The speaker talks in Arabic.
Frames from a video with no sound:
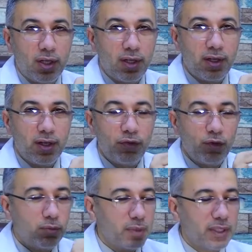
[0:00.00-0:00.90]
آه،
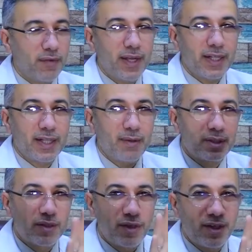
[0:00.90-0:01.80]
يفوت من الصفحة يطلع من
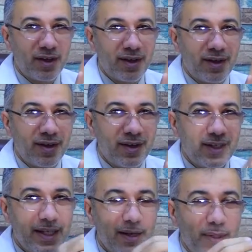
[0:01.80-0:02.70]
صفحة الأخ
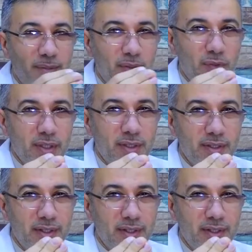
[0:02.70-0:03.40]
يا معود